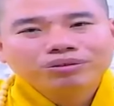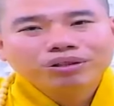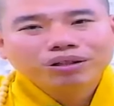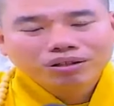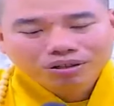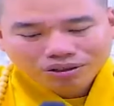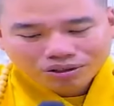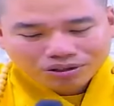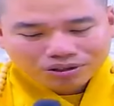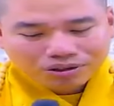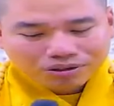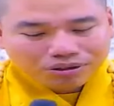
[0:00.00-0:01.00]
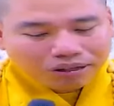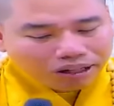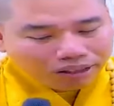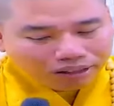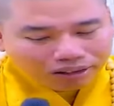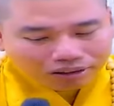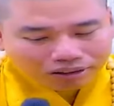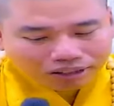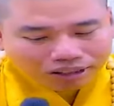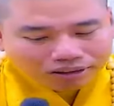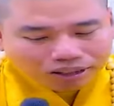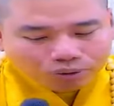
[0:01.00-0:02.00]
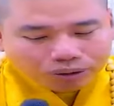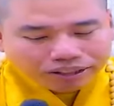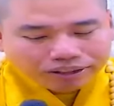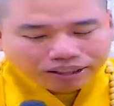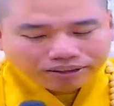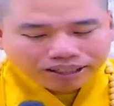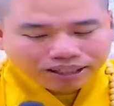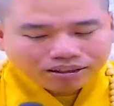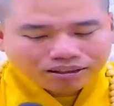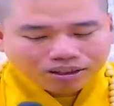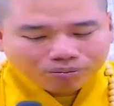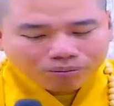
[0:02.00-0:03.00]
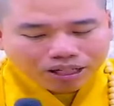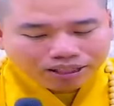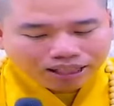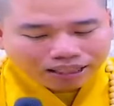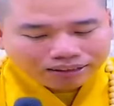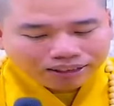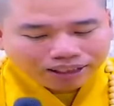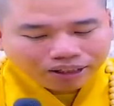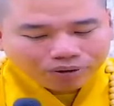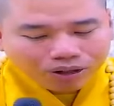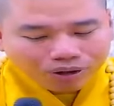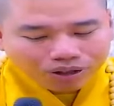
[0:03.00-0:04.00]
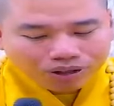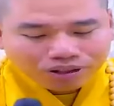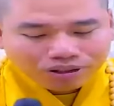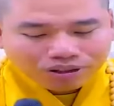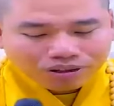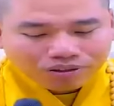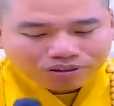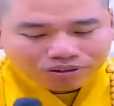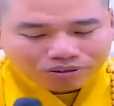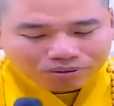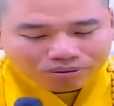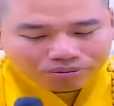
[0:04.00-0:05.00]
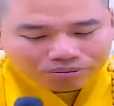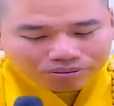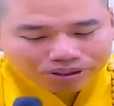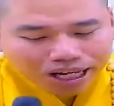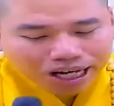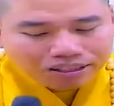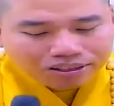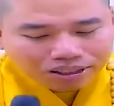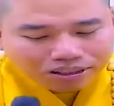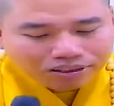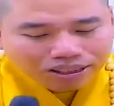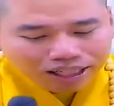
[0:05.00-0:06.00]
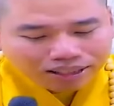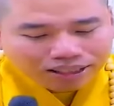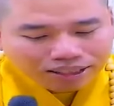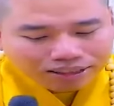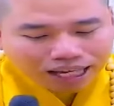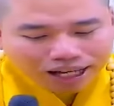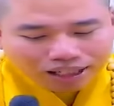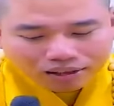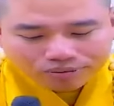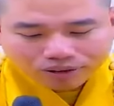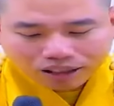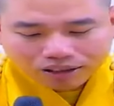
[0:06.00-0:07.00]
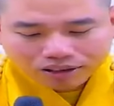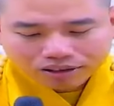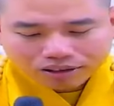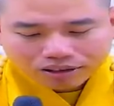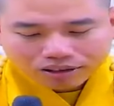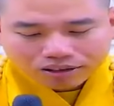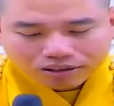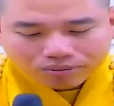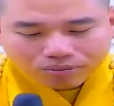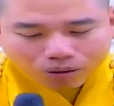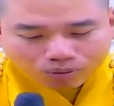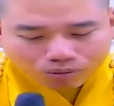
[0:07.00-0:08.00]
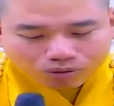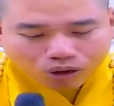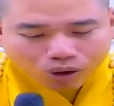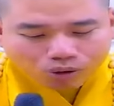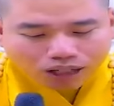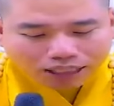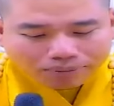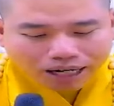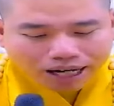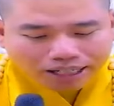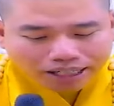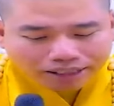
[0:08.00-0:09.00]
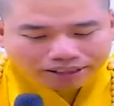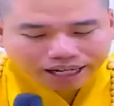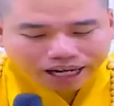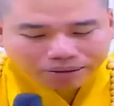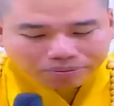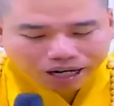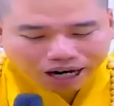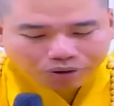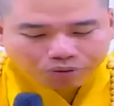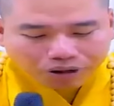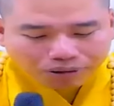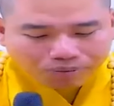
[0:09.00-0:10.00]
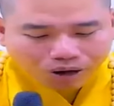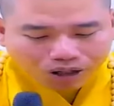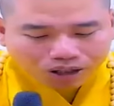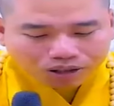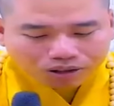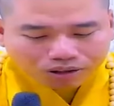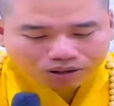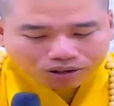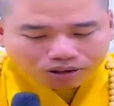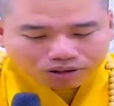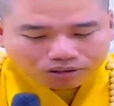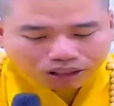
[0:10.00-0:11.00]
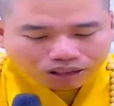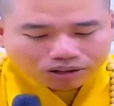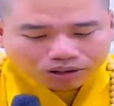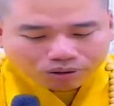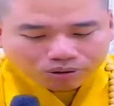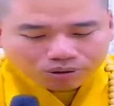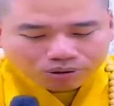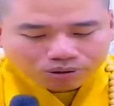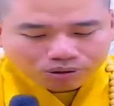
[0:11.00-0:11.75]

đó nên á, khi tính nguyện vững chắc là không bị tà thiết kéo lôi giả sử đang khi ta niệm phật bỗng tổ đạt ma hiện ra bảo phải bỏ tịnh tu